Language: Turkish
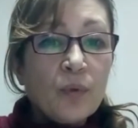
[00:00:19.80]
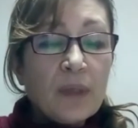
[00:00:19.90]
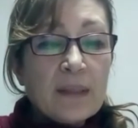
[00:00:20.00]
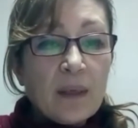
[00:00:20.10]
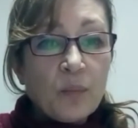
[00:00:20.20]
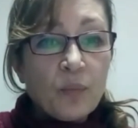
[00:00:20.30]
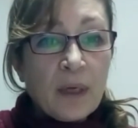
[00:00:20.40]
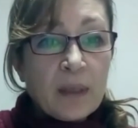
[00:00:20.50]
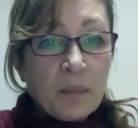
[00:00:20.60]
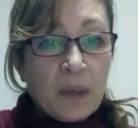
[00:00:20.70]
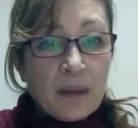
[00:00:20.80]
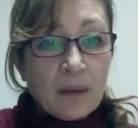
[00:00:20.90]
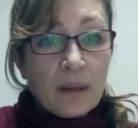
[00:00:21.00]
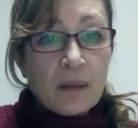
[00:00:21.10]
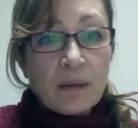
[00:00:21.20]
Bu kitap Bülent
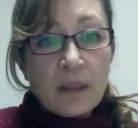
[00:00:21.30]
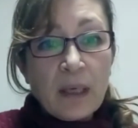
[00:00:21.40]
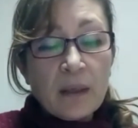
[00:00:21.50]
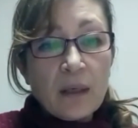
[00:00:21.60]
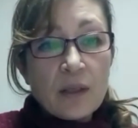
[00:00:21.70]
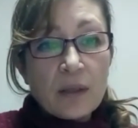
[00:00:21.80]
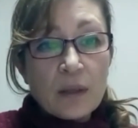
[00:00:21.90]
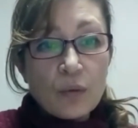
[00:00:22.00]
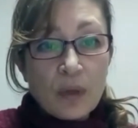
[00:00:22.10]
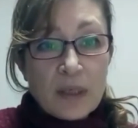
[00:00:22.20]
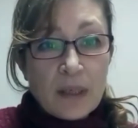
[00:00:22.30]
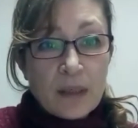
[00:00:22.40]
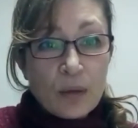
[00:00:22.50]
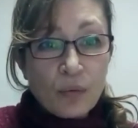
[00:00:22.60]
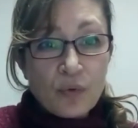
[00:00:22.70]
Bey'in kendi yaşadığı
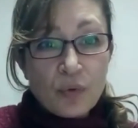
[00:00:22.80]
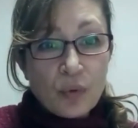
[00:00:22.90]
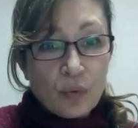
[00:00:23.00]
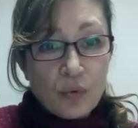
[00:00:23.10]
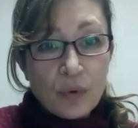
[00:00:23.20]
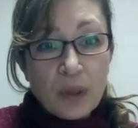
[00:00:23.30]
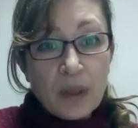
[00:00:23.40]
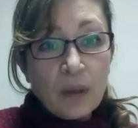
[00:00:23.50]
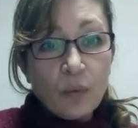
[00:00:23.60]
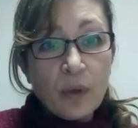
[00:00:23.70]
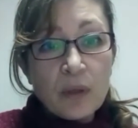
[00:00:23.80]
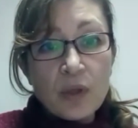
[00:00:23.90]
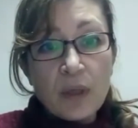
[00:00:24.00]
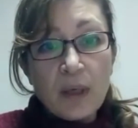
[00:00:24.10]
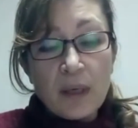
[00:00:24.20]
süreçlerin sonucu, sonucundaki
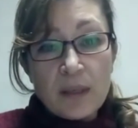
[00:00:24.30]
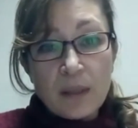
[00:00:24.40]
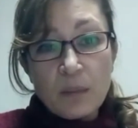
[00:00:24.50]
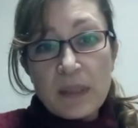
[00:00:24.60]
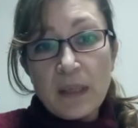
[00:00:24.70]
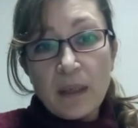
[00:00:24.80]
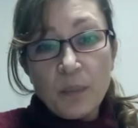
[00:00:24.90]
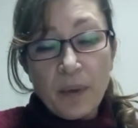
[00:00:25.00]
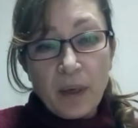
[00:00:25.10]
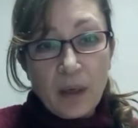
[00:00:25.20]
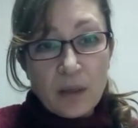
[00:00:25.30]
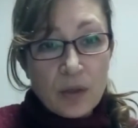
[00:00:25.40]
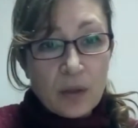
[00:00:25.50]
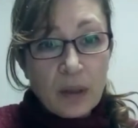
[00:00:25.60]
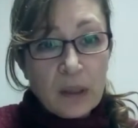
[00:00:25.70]
uyanış hikayesini bizlerle
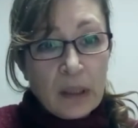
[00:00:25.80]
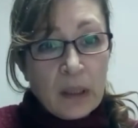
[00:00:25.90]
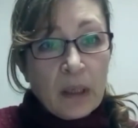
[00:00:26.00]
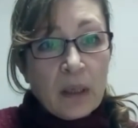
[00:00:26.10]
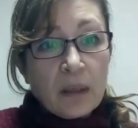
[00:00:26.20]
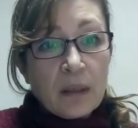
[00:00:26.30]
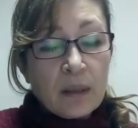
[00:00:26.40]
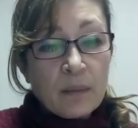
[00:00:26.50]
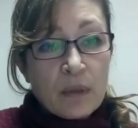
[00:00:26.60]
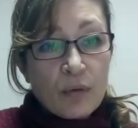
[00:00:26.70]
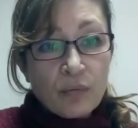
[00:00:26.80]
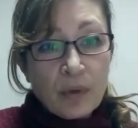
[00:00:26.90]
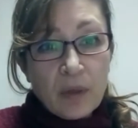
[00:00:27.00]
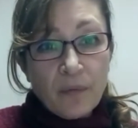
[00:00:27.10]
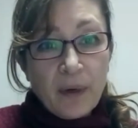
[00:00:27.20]
paylaştığı, kitabın
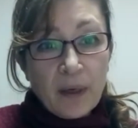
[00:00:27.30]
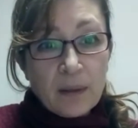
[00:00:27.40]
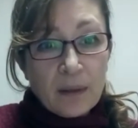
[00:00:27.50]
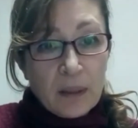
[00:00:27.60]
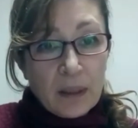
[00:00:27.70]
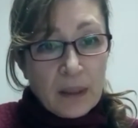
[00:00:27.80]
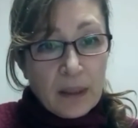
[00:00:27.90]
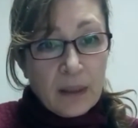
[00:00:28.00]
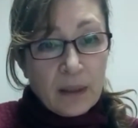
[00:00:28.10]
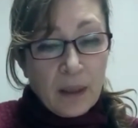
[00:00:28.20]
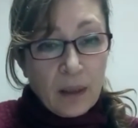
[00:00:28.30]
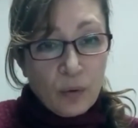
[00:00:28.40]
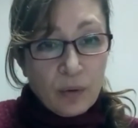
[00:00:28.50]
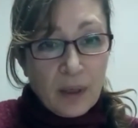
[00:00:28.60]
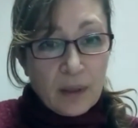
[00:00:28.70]
sonundaki farkındalık ekiyle de
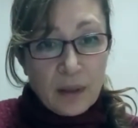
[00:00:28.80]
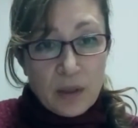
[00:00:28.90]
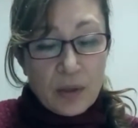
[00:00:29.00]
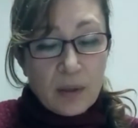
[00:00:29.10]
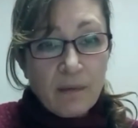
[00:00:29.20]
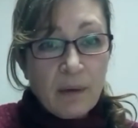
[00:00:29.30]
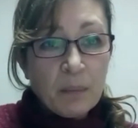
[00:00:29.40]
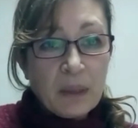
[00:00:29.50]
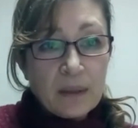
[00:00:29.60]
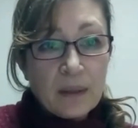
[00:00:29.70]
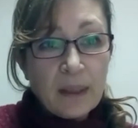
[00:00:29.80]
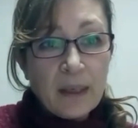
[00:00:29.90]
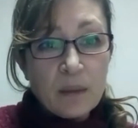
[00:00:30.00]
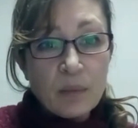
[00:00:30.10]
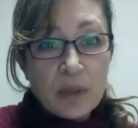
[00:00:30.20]
yol arkadaşına devam ettiği
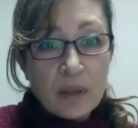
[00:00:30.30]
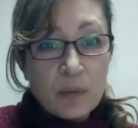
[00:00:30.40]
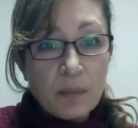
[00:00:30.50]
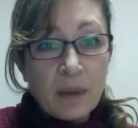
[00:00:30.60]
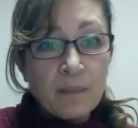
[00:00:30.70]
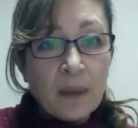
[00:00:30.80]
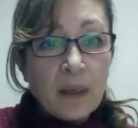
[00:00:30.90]
değerli bir çalışma.